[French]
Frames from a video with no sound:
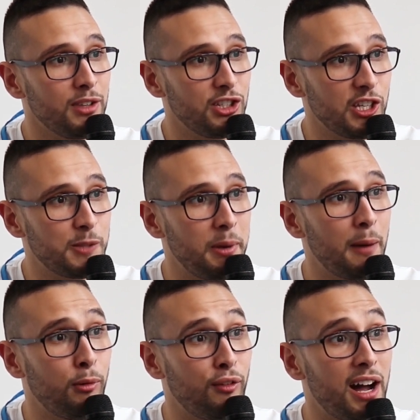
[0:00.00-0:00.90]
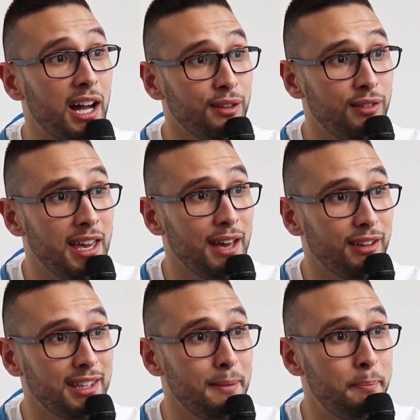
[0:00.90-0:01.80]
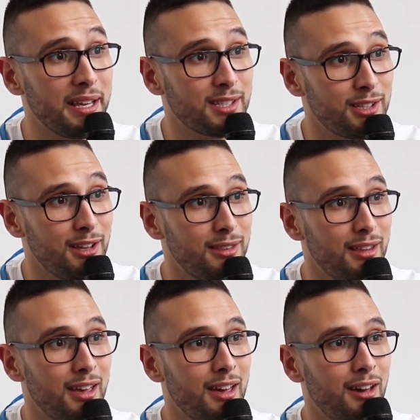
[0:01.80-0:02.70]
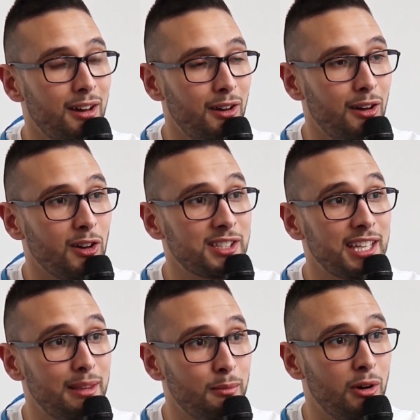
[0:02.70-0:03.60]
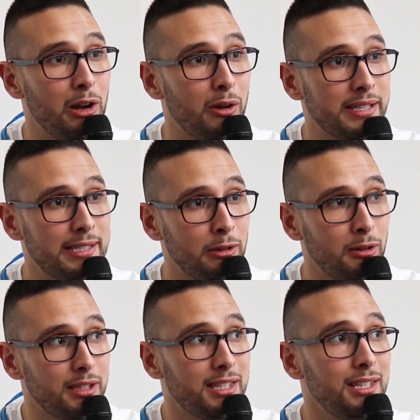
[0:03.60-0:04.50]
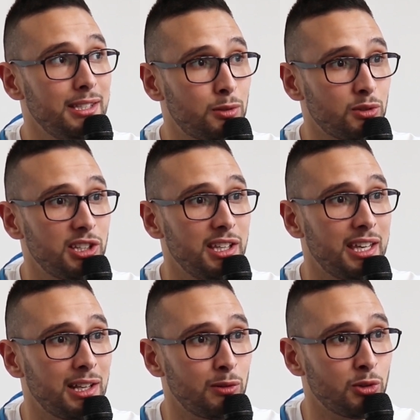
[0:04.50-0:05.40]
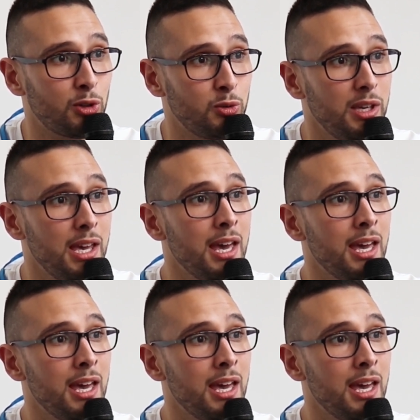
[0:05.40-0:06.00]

j'espère pouvoir arriver avec des personnes euh, anciennement à l'ESCE, qui sont chez Decathlon aujourd'hui,